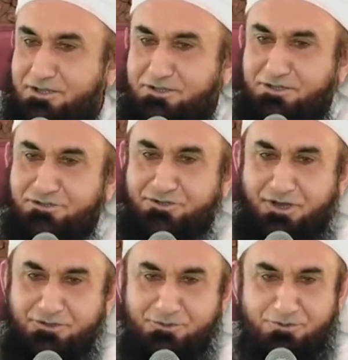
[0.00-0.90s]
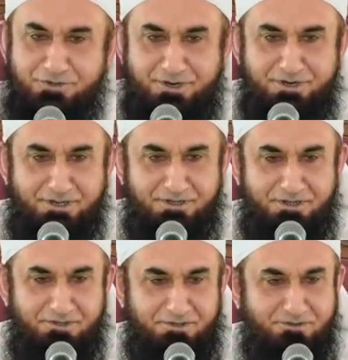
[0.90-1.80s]
दे दी चांद को ठंडक
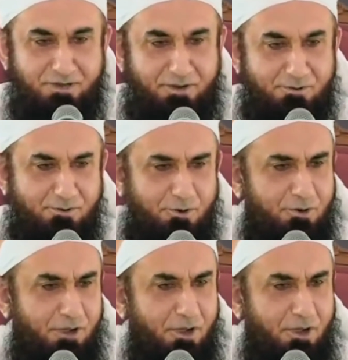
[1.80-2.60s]
दे दी तारों को